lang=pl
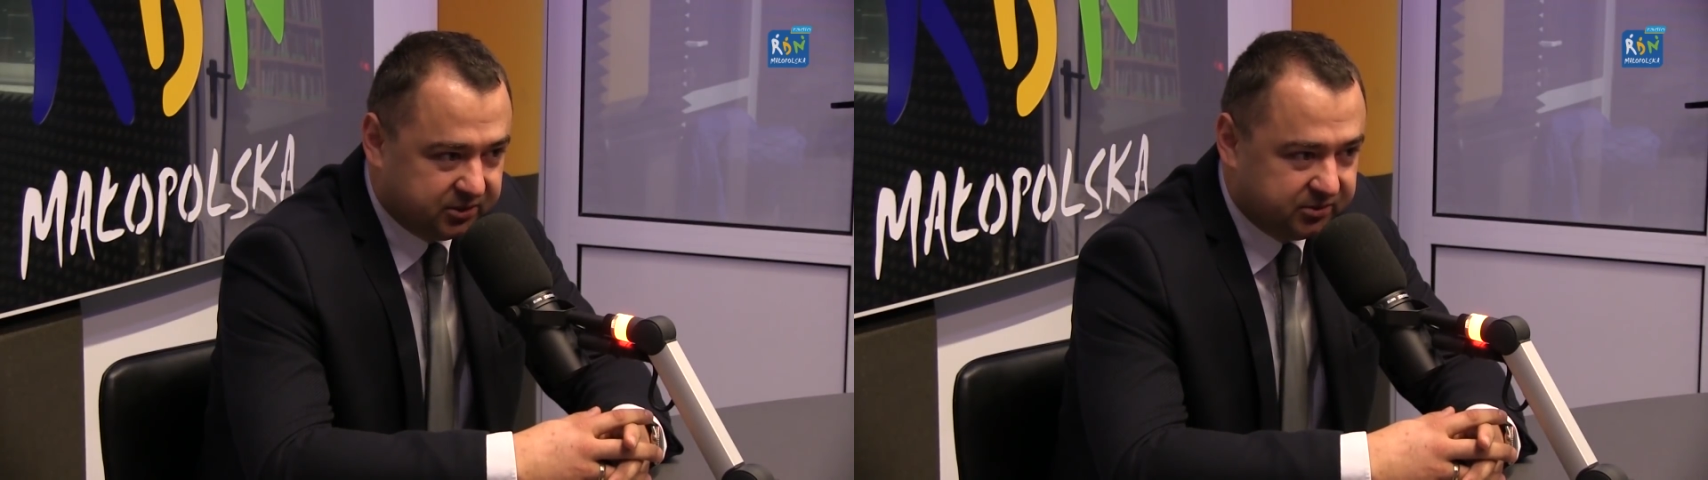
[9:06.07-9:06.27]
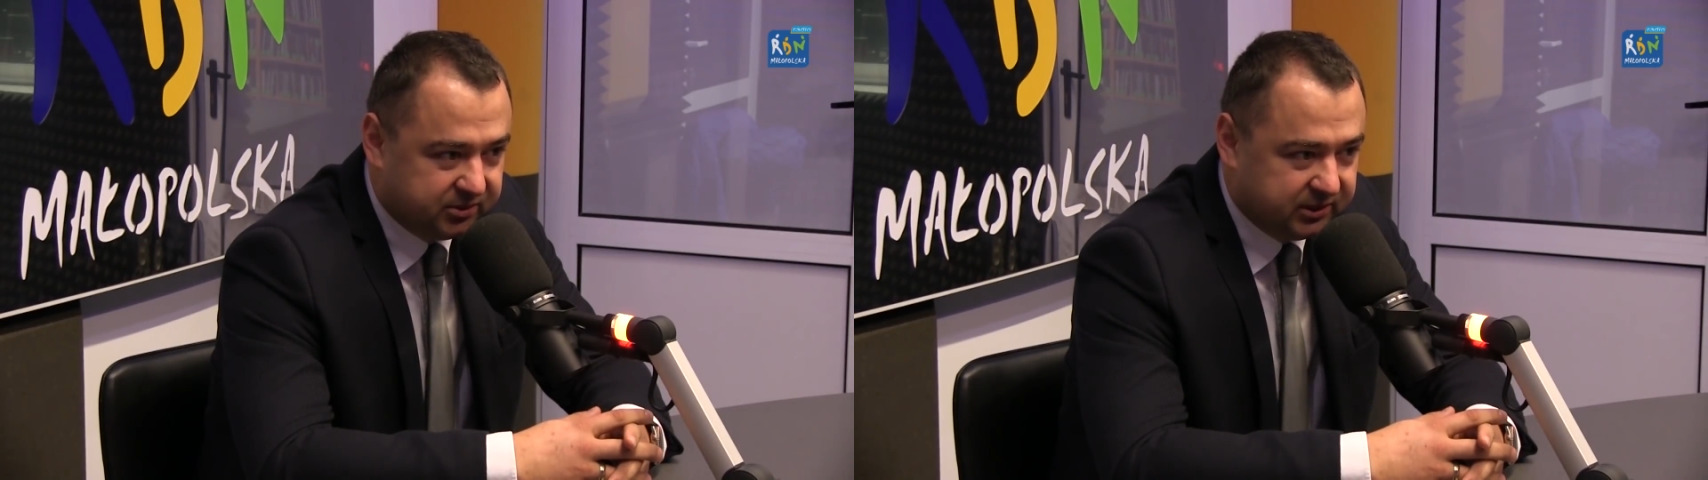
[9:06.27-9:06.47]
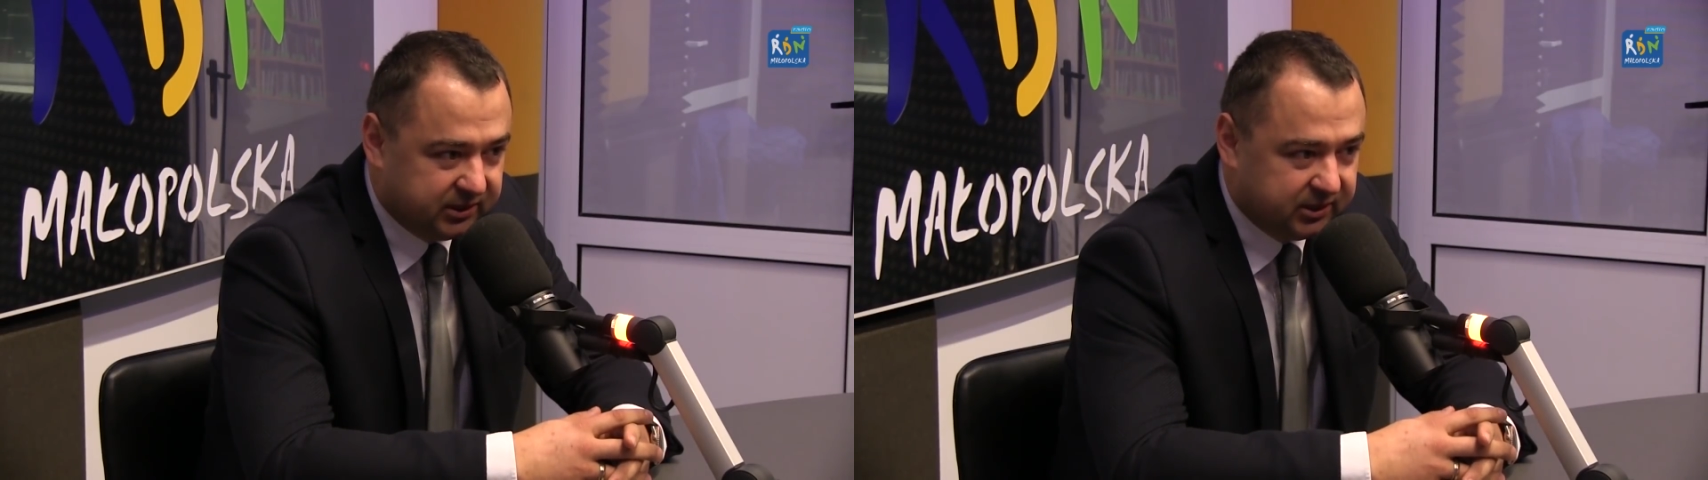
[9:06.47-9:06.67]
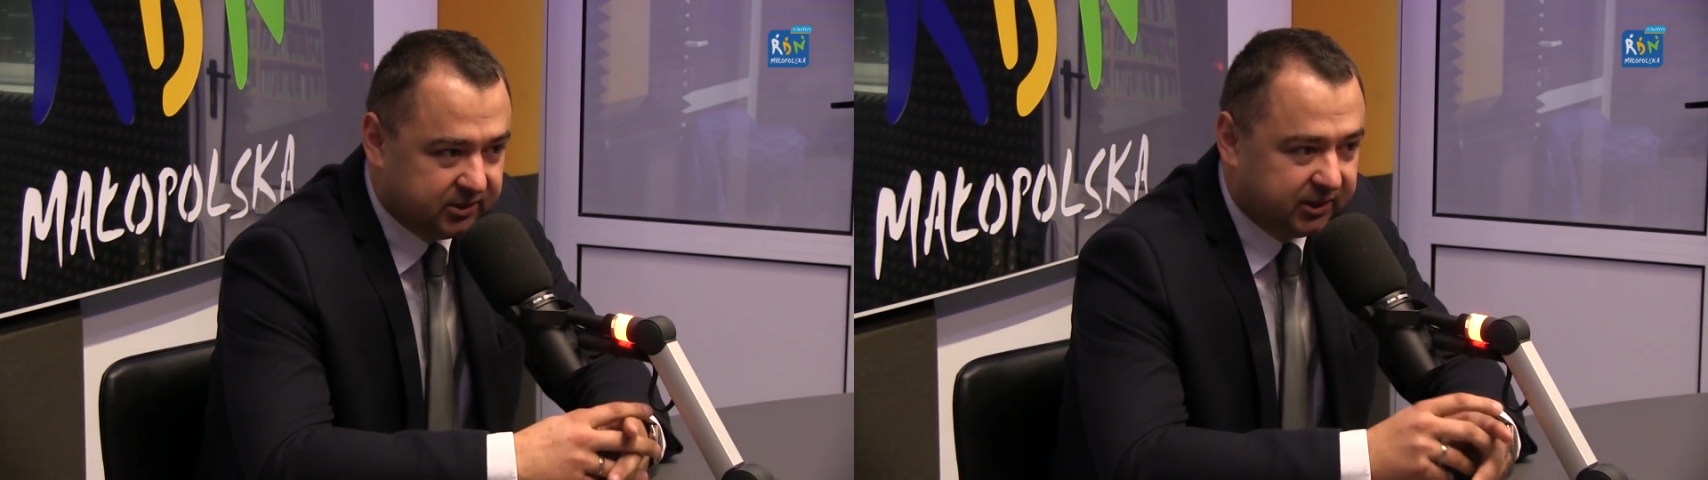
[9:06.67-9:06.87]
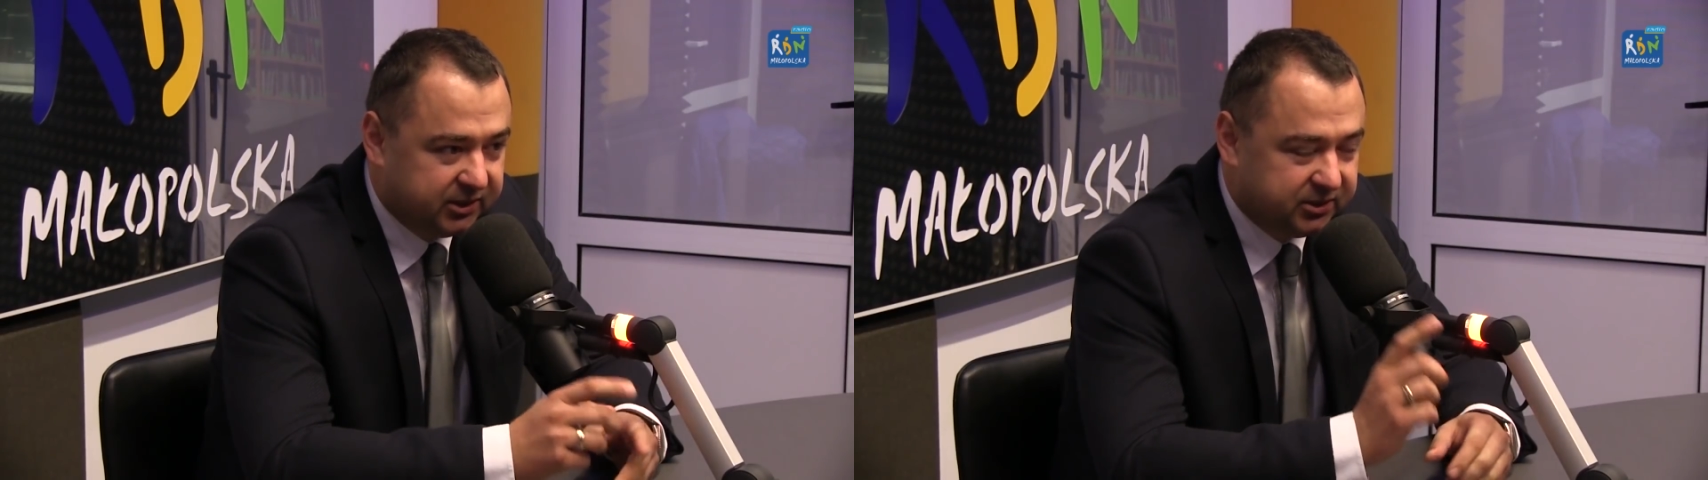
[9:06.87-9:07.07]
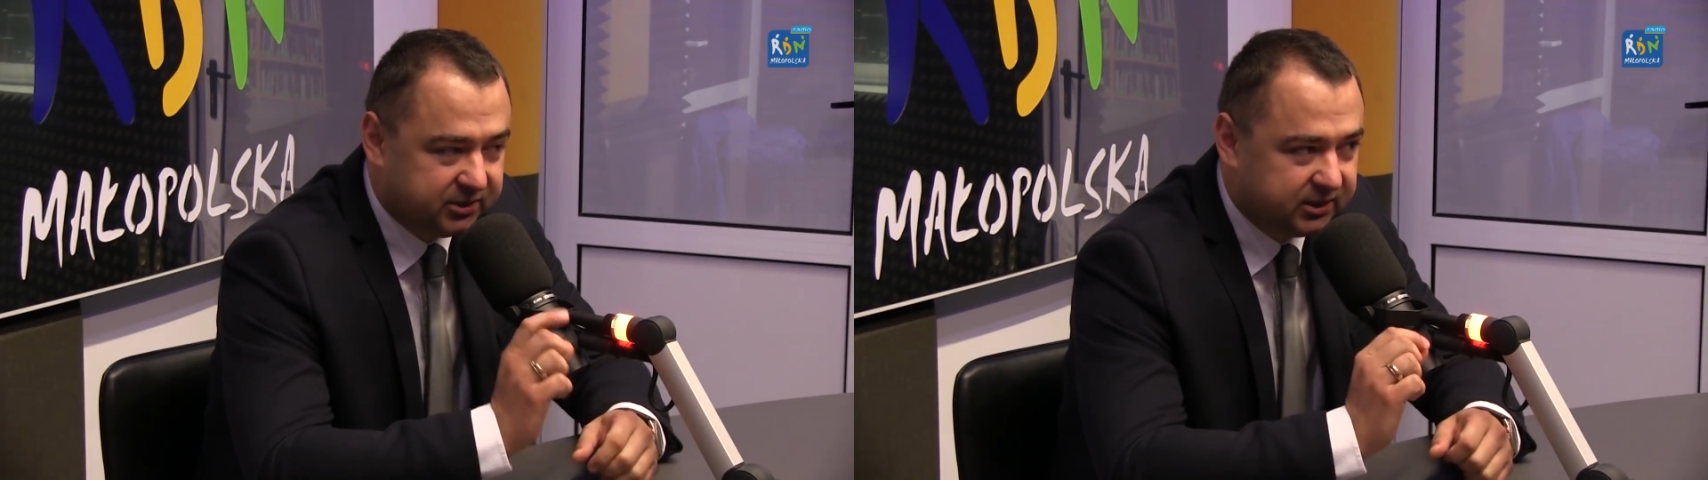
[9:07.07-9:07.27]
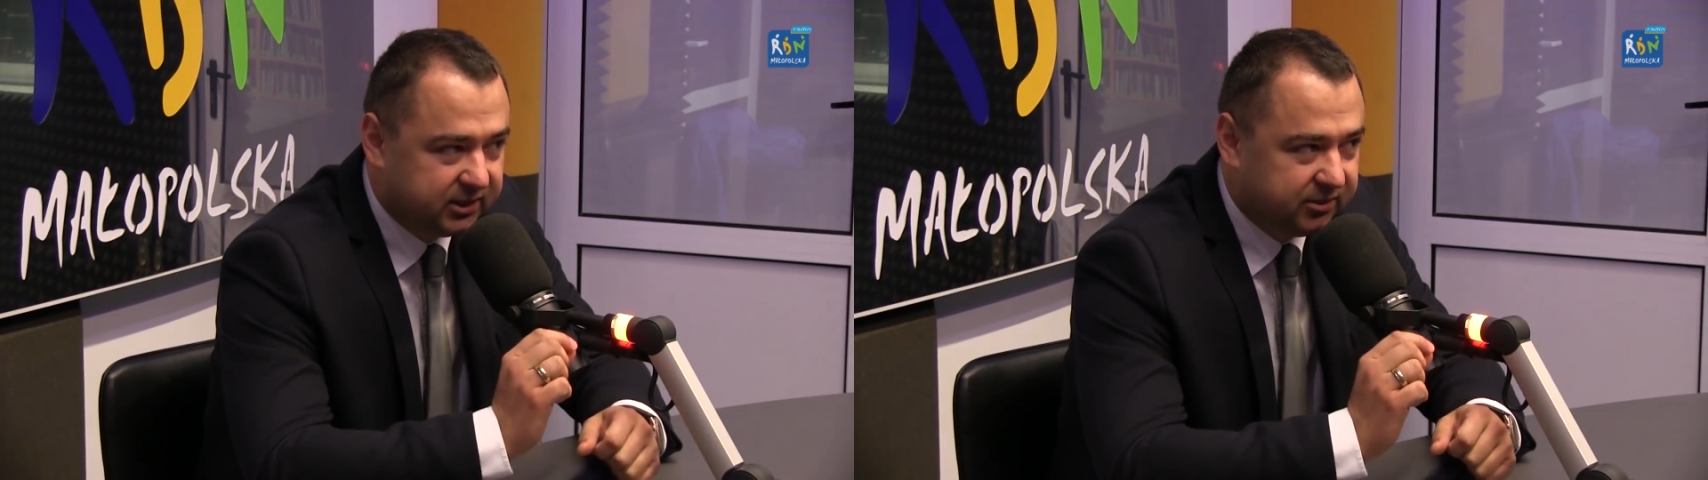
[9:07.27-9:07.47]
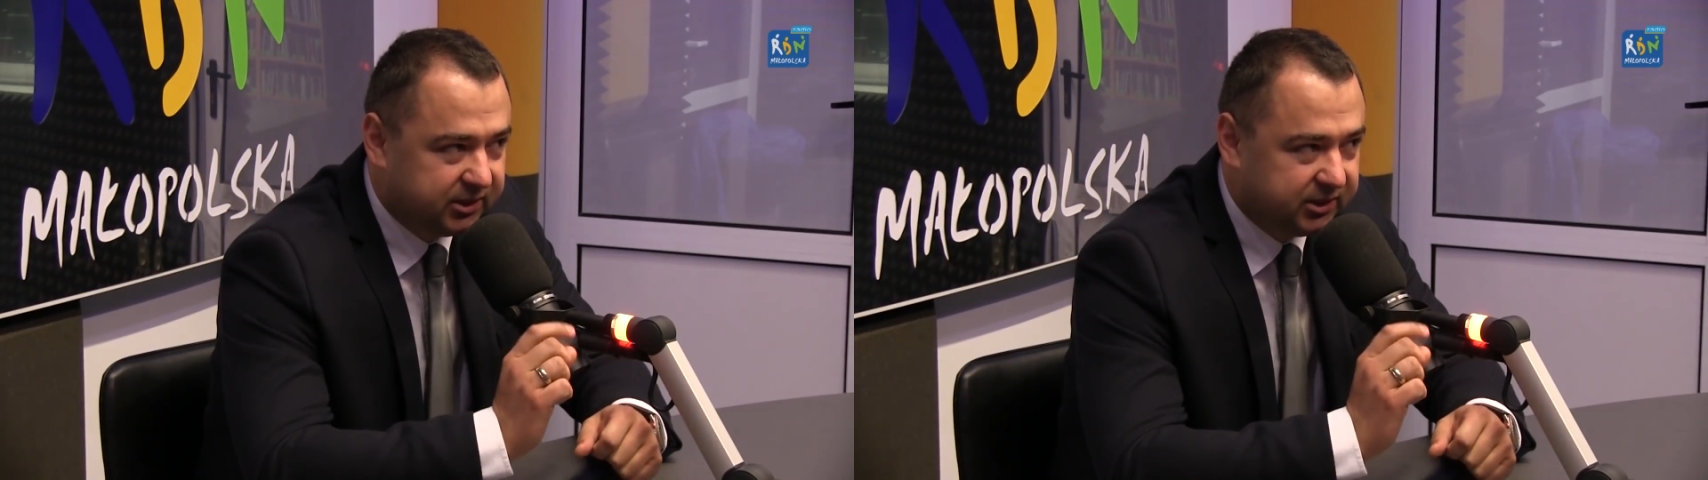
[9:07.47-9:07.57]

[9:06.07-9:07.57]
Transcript: Duża mobilizacja 2000,